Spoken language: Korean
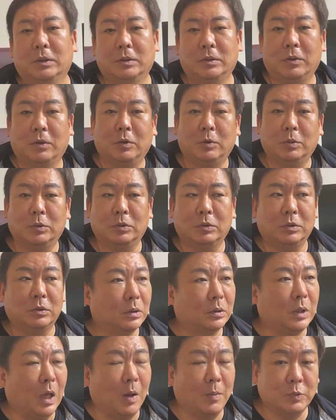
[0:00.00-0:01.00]

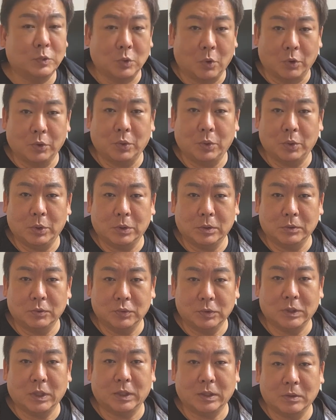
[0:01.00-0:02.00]
여러분들 다음 주 월요일은
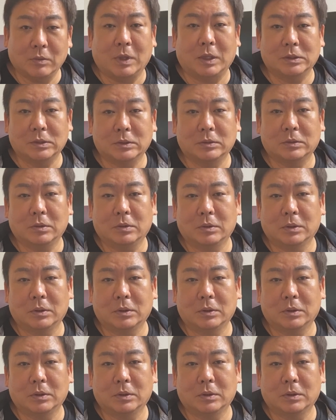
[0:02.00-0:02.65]
휴장인 거 아시죠?